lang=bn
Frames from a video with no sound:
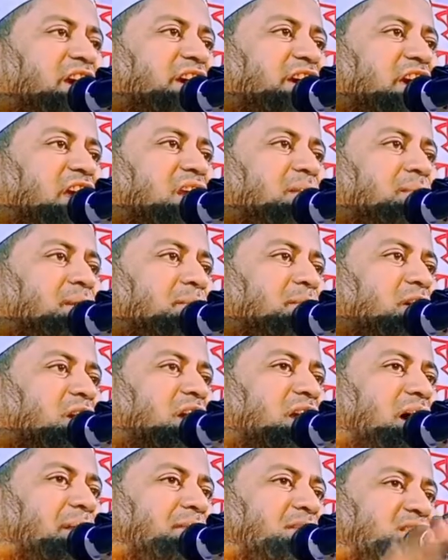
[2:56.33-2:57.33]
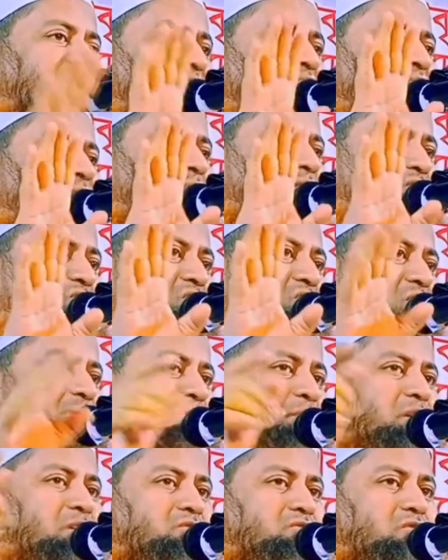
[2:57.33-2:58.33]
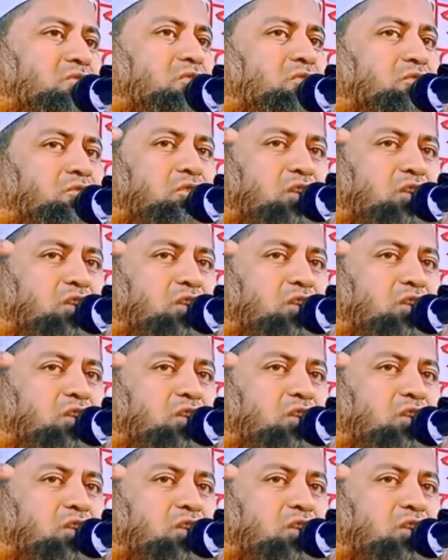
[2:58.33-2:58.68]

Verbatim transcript: কেলবি বলেন আমি চার বছর পর যখন